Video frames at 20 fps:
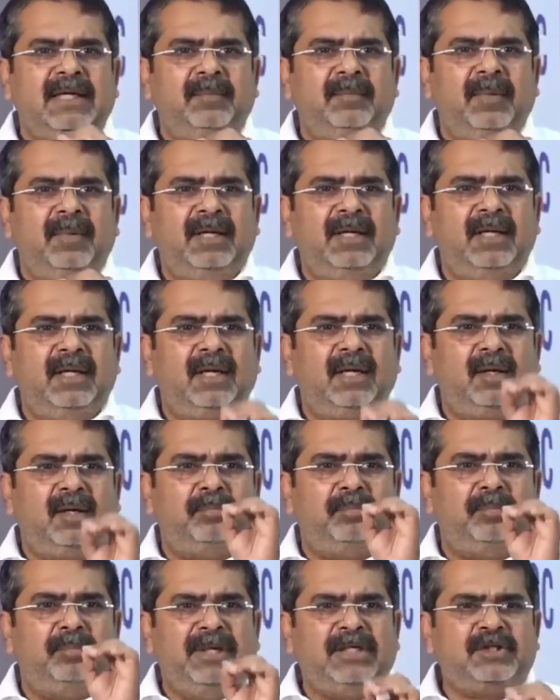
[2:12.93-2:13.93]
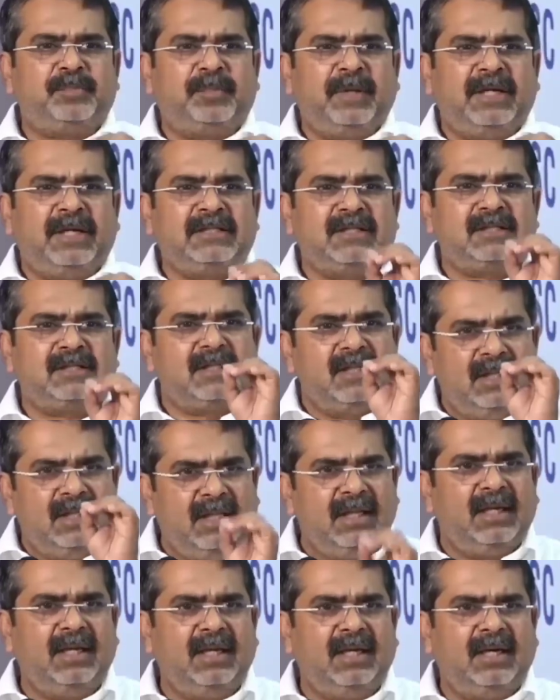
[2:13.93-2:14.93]
तीन महीने अगर बीस पेजेस
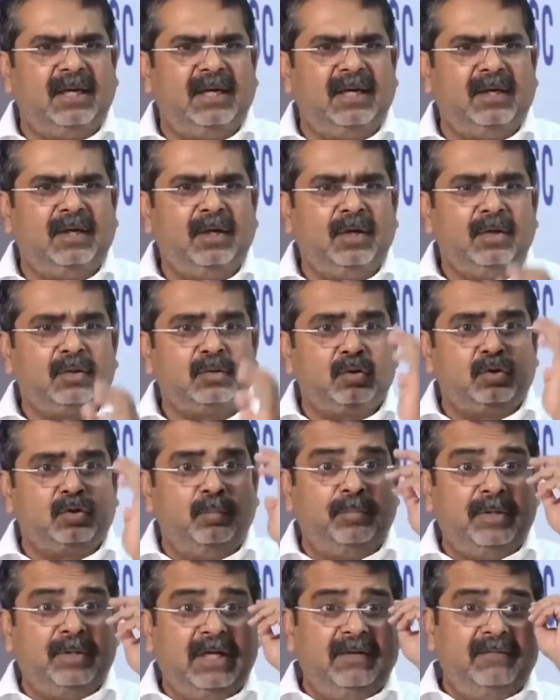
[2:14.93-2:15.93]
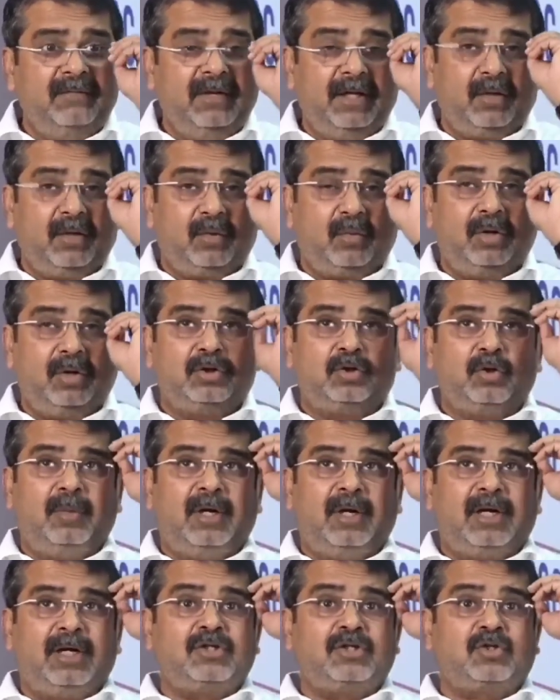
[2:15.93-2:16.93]
लिख ले गए तो तुम बिलीव नहीं करोगे कि
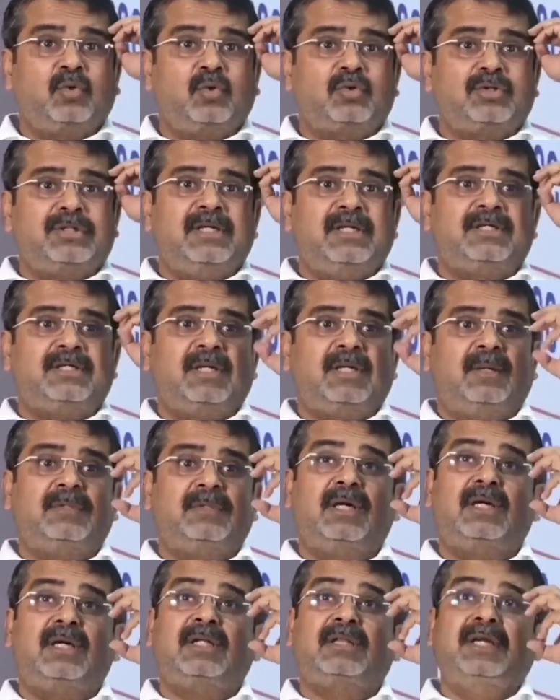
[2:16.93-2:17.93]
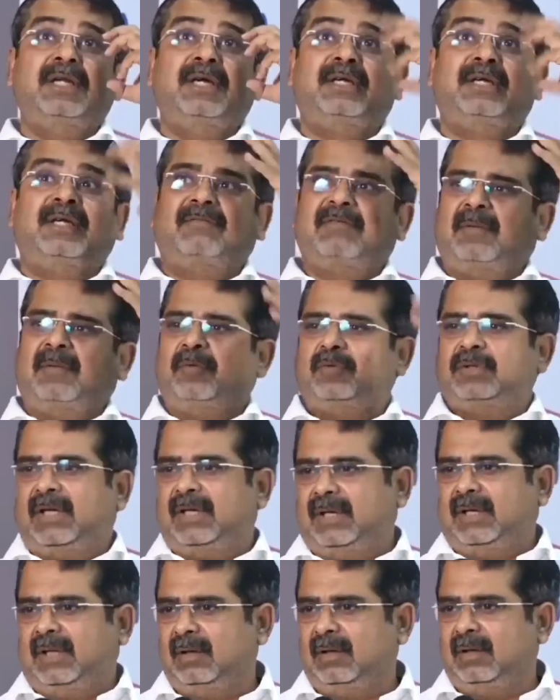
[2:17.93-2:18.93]
तुम्हारे सोचने की क्षमता कितनी डेवलप हो
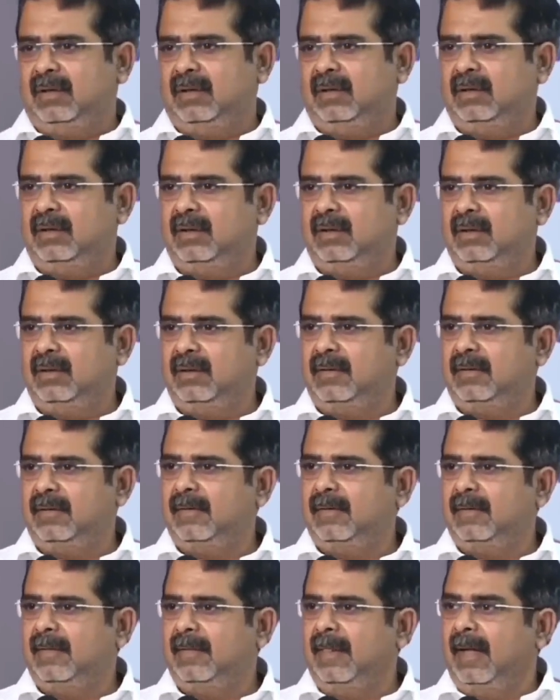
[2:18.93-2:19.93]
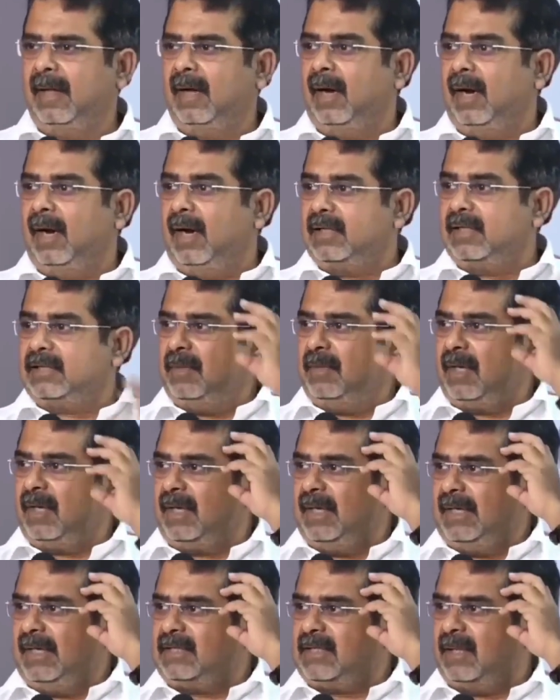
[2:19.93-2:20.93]
जाएगी हजम
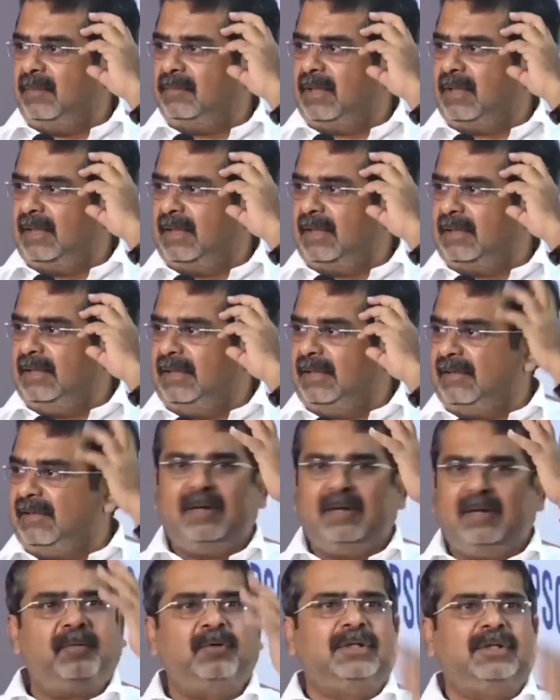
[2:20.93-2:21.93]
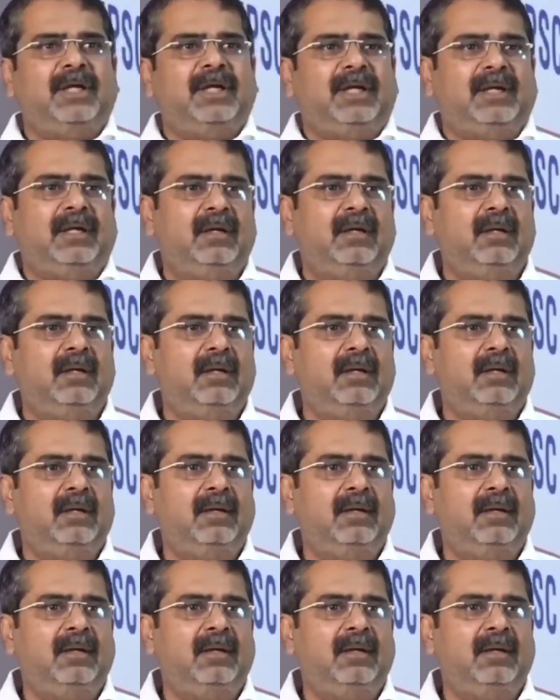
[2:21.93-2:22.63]
करने की क्षमता कितनी डेवलप हो जाएगी